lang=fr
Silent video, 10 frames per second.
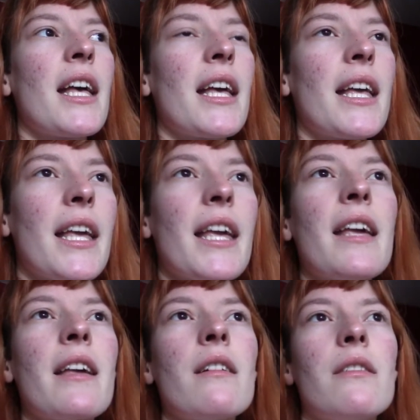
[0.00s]

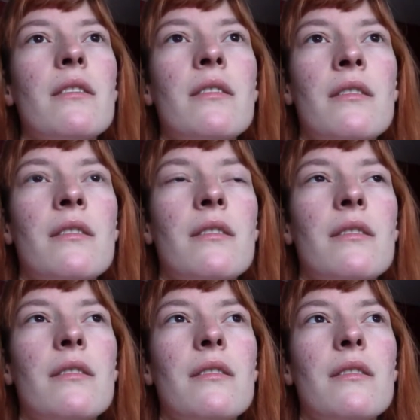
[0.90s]
Et
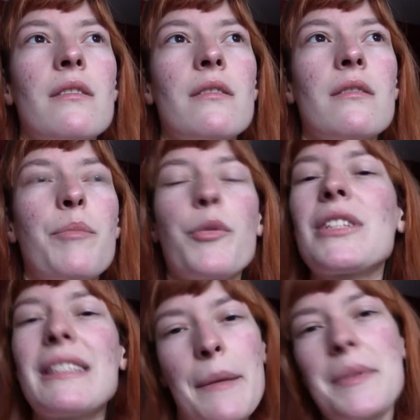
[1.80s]
euh,
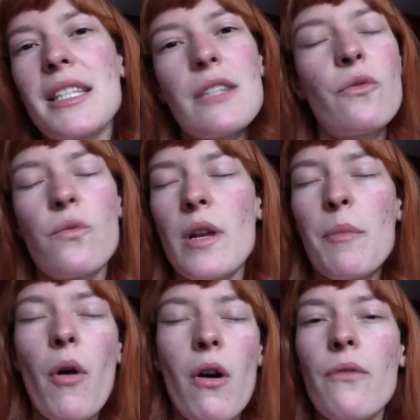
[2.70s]
Petit à petit, tous les
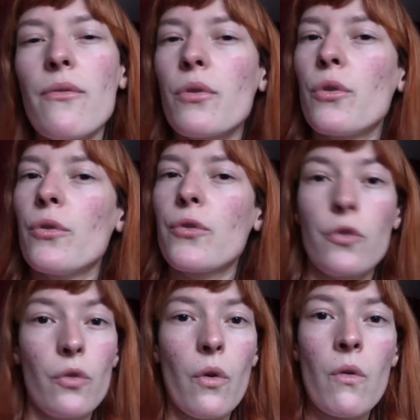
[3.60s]
profs le
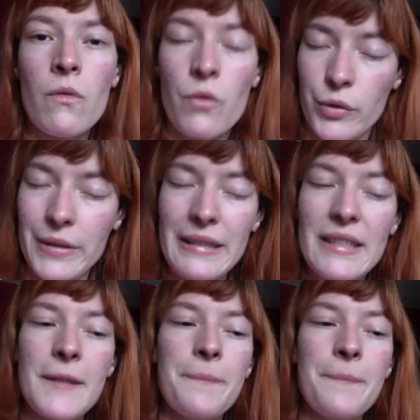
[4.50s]
sauront aussi.